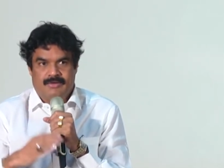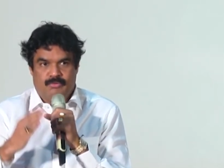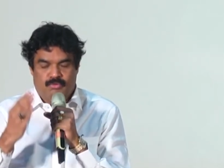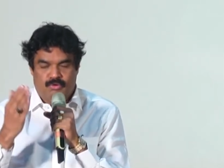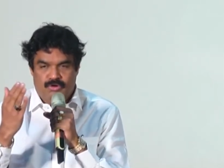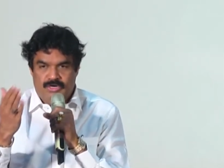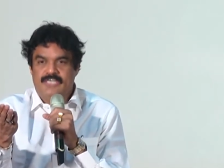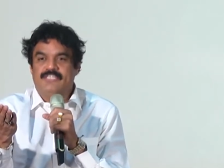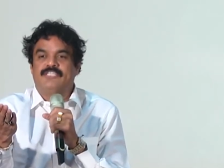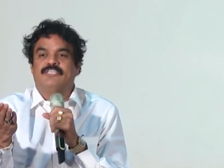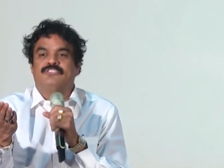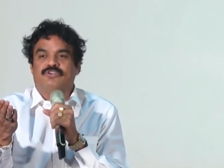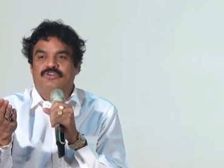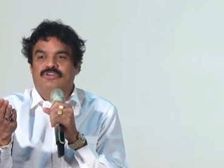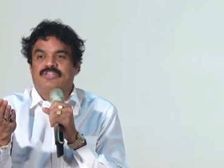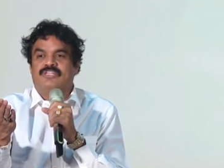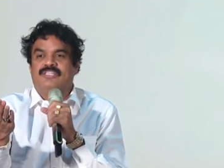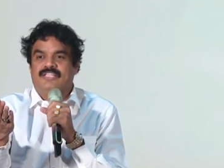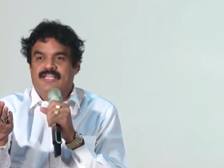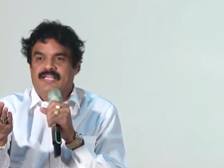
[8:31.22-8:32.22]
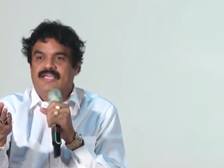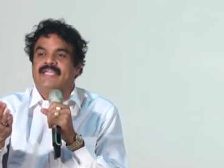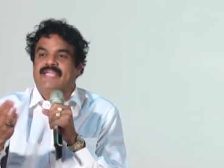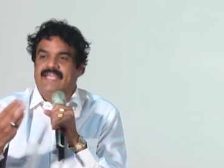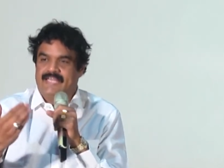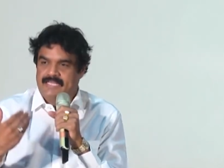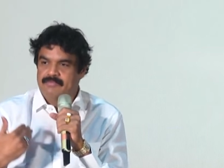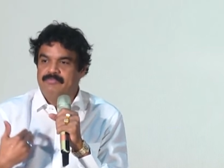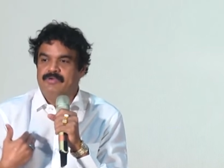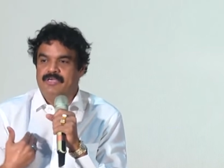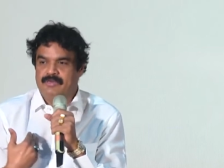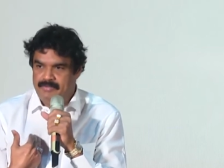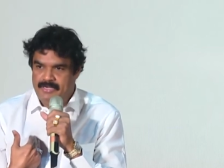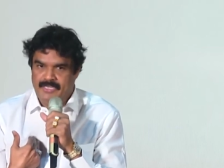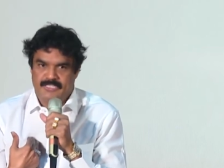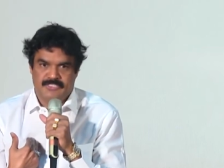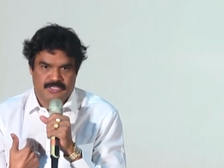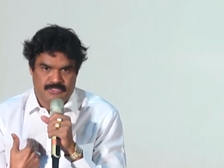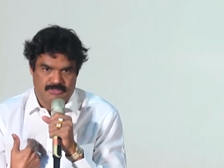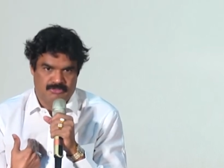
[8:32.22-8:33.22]
உங்கள்கிட்ட சொல்கிறதுல எனக்கு
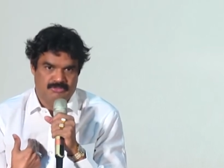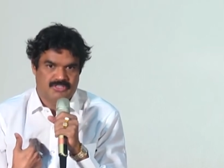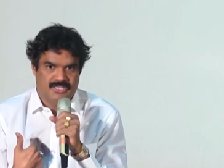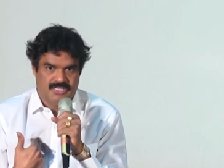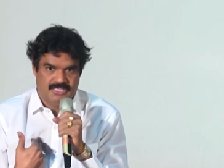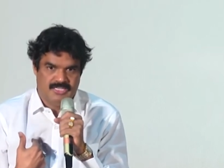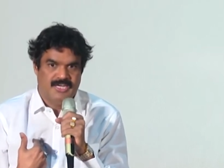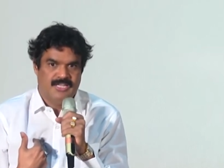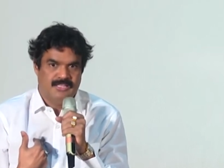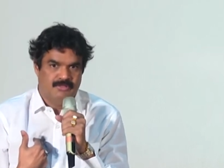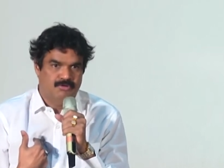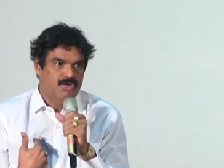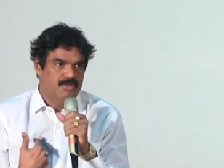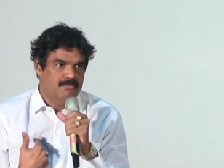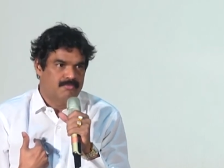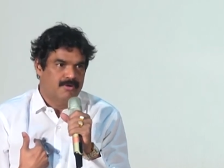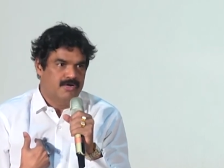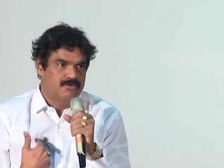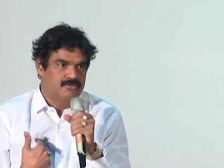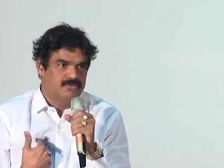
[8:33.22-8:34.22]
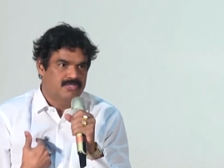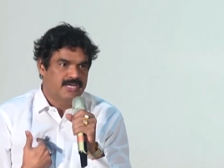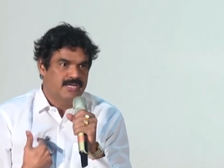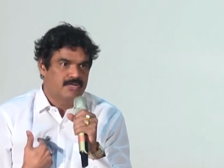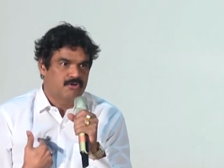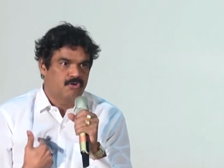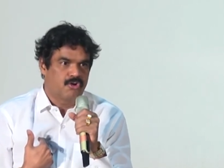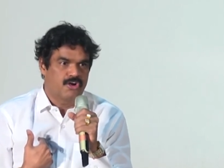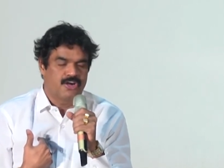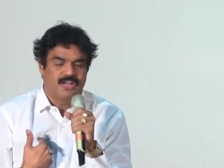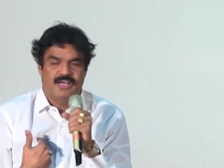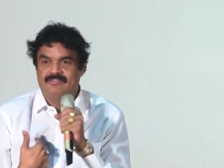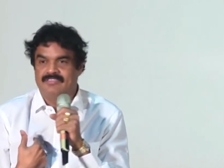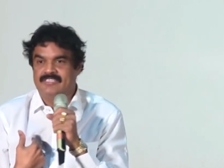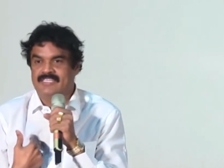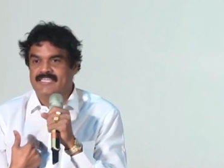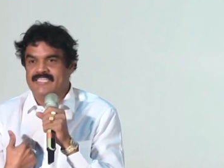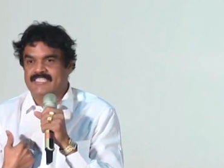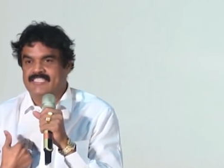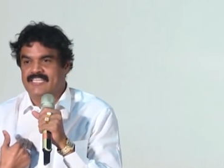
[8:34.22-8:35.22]
மிகப்பெரிய சந்தோஷம் அதனால தான் உங்களை பார்க்கணும் ஏன்னா கொரோனா
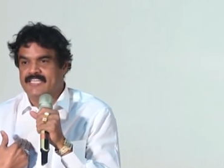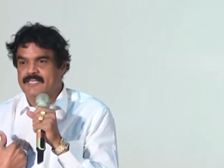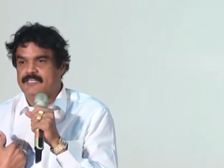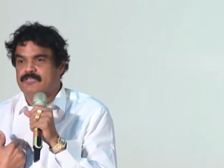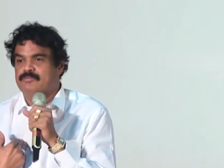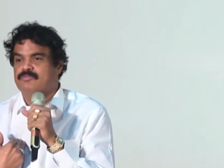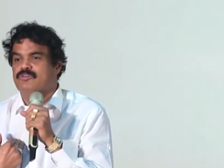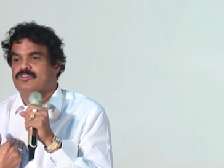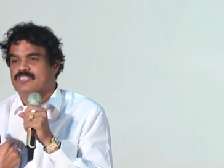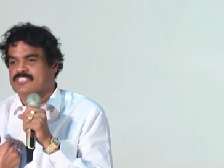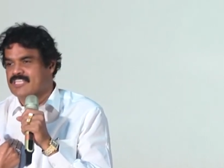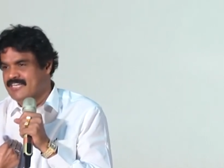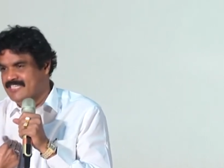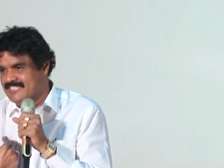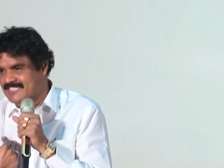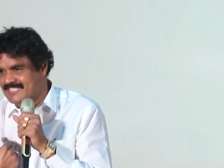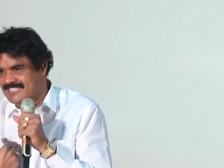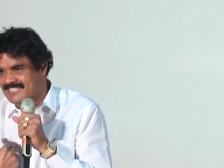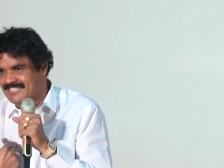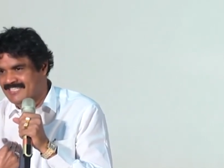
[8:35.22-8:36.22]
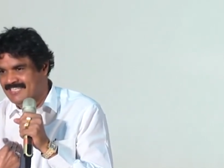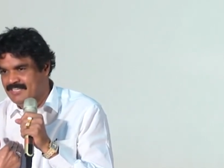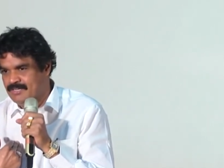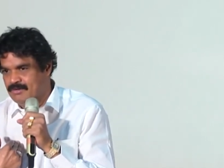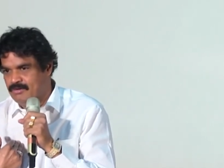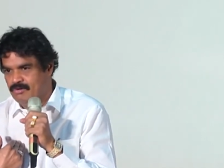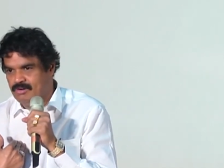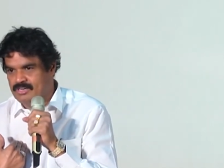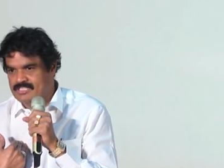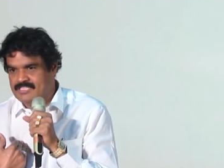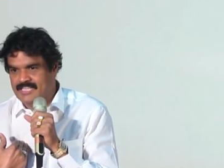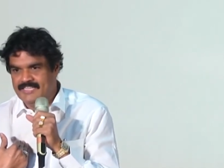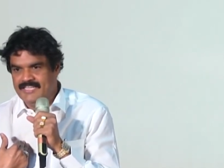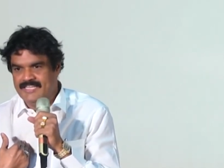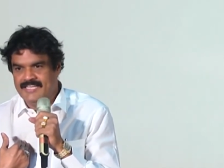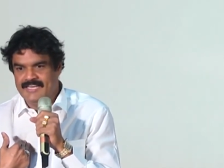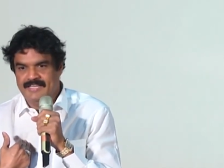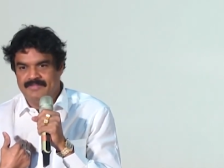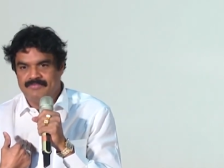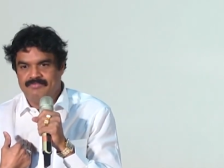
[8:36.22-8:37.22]
வந்து கிட்டத்தட்ட ரெண்டு மூணு வருஷம் ஆயிடுச்சு உங்களை
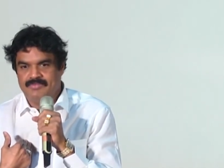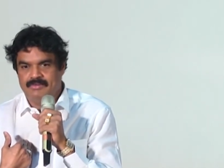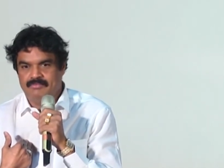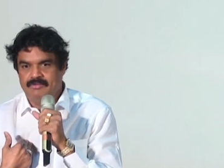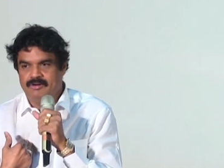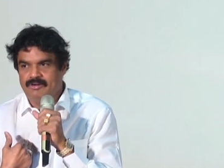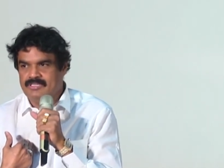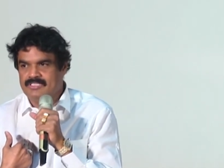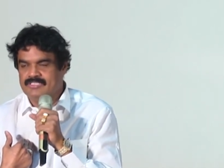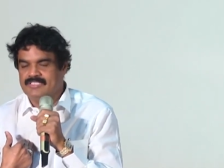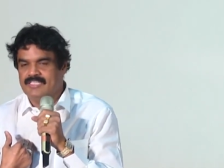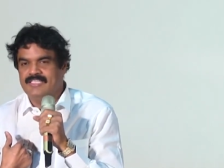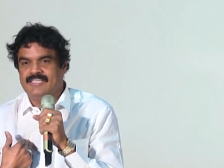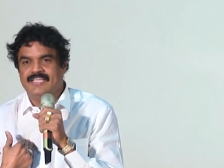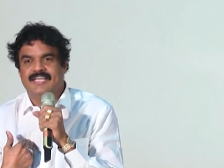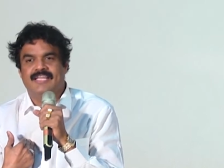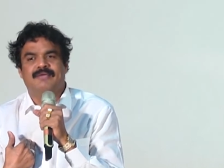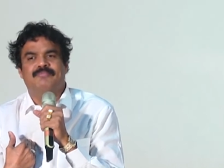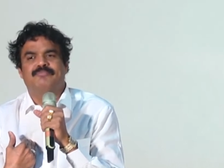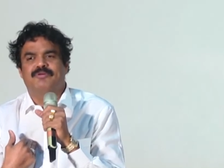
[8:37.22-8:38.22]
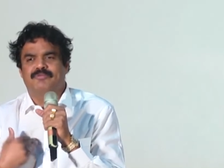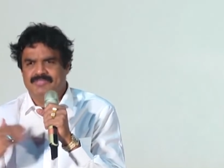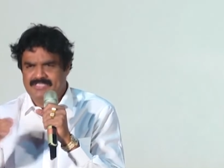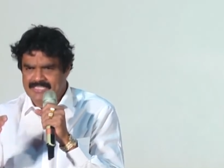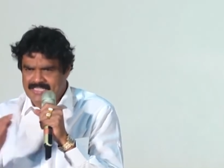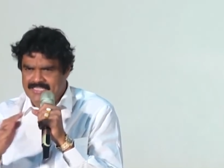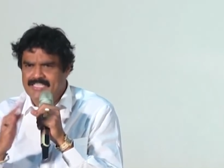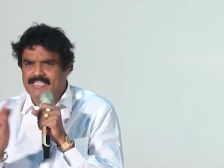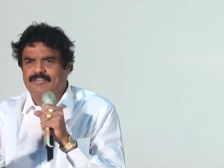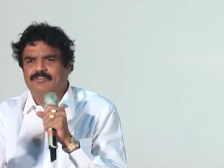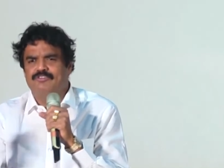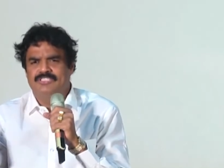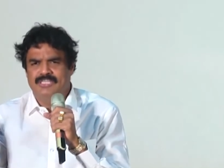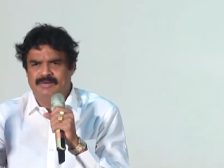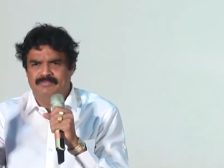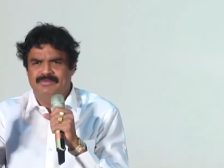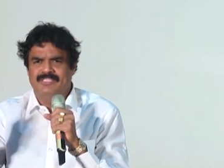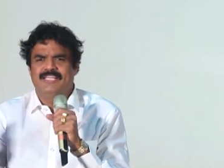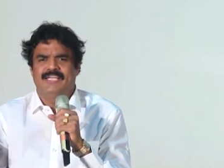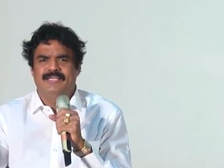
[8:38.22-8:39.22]
சந்திக்கலை தீபாவளிக்கு சந்திக்கலை எப்போவுமே சந்திக்கலை
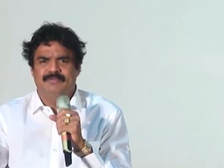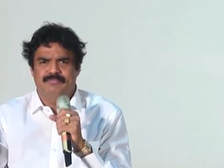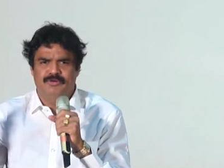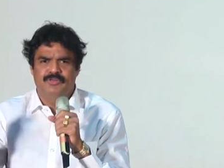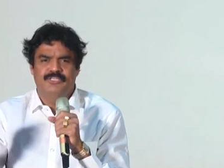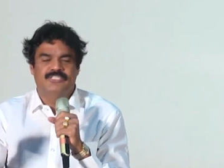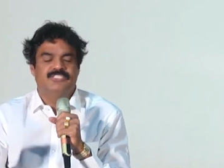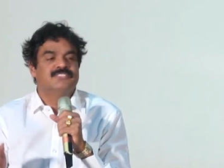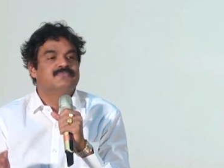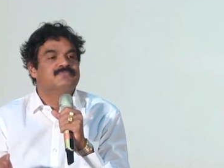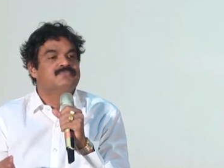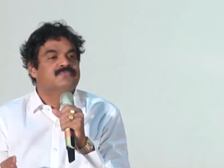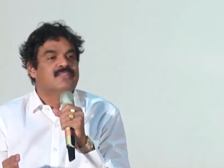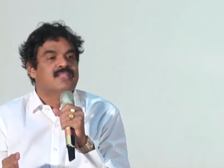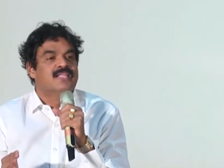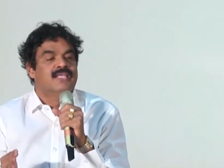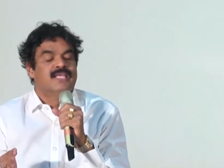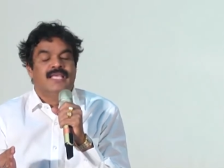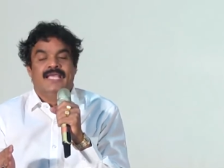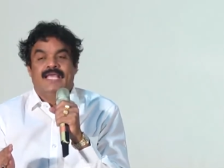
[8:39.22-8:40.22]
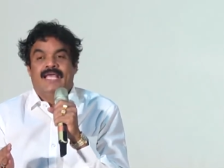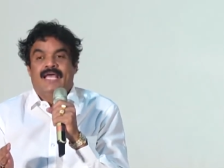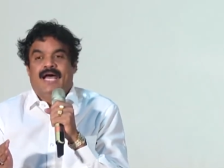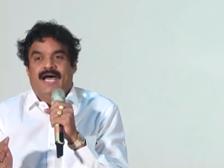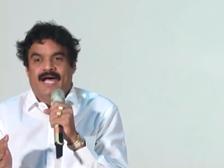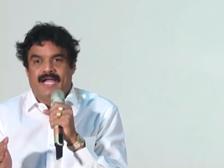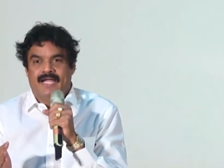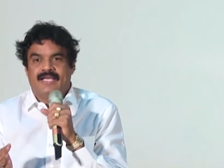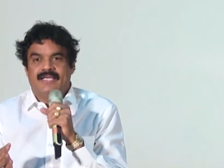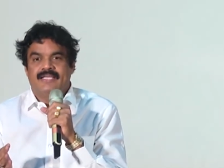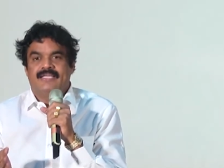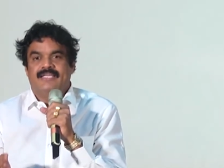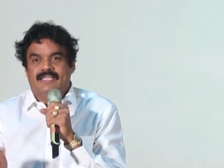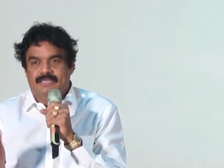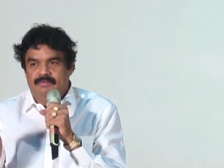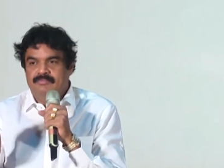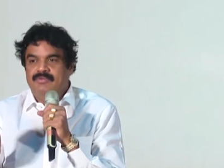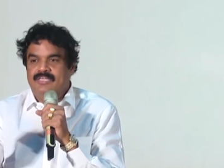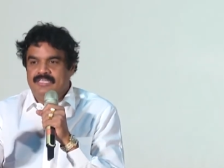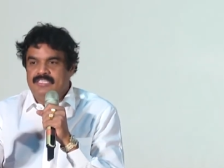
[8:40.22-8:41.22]
கொஞ்சம் அப்படி தள்ளி போயிடுச்சு ஆனால்
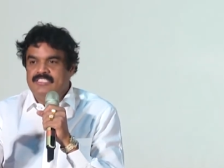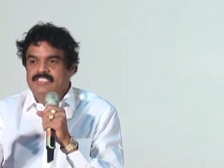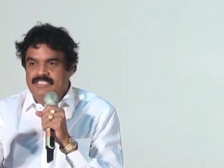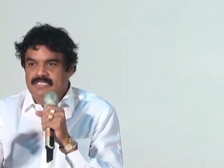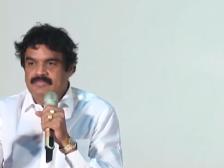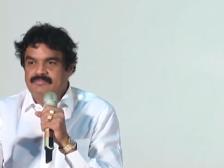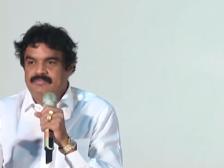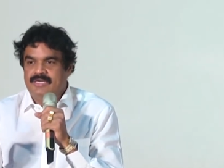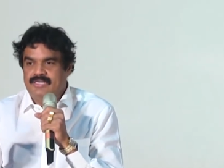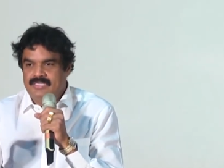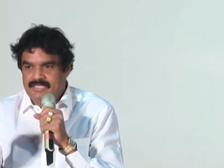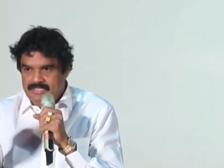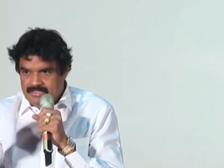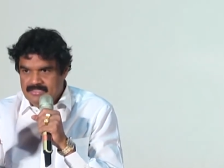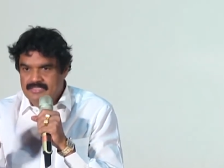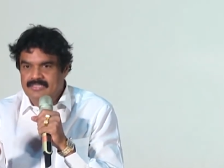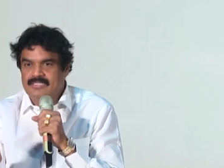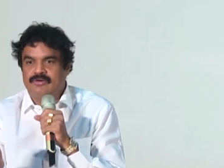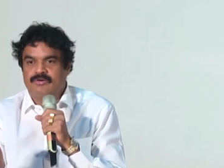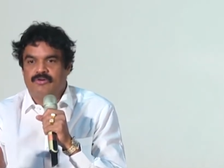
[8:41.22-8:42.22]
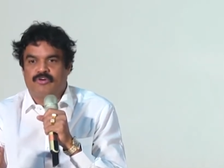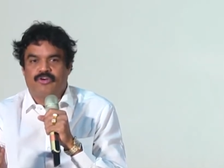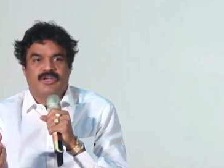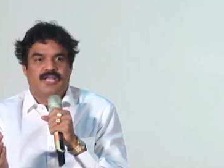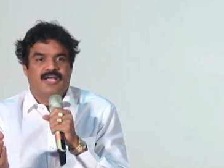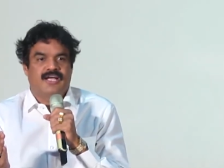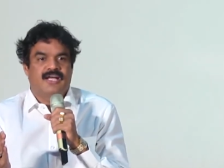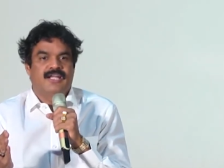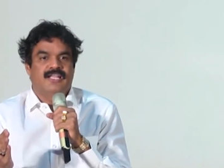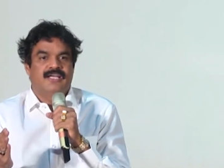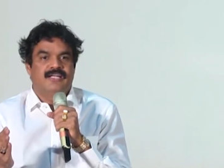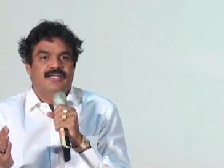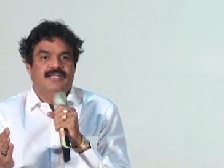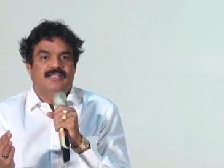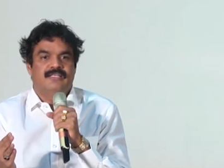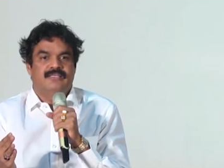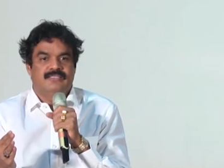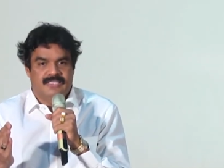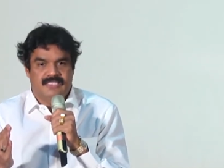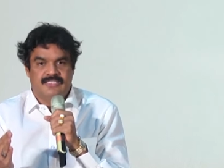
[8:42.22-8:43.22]
இனிமேல் நிச்சயமாக இந்த கொரோனா
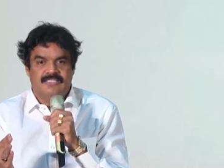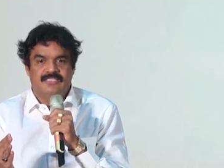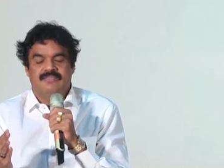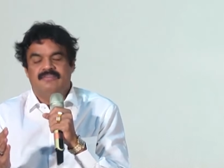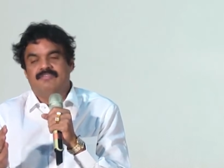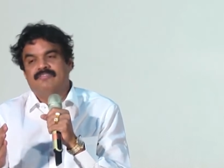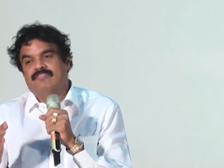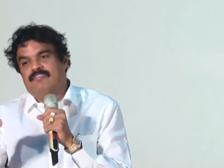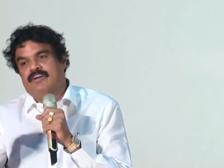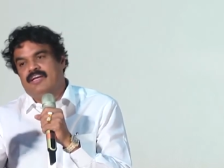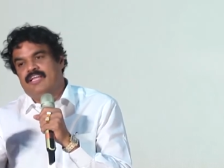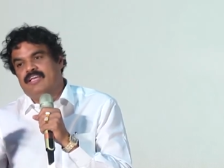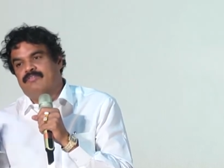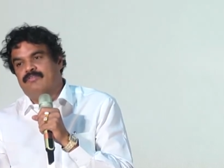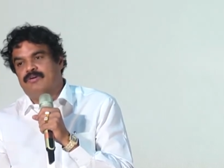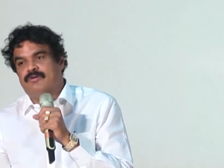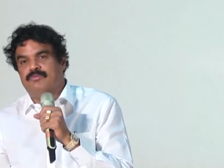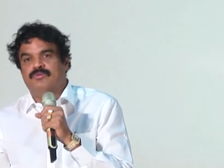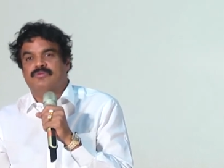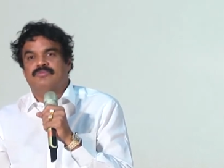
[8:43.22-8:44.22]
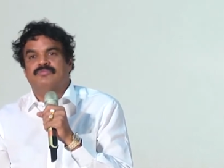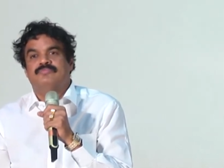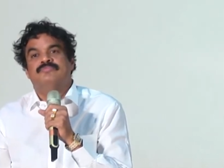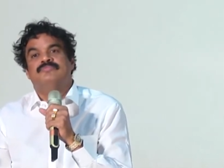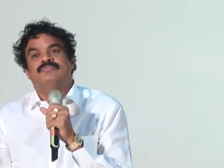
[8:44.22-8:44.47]
காலங்களில் இருந்து வெளியே வருவோம்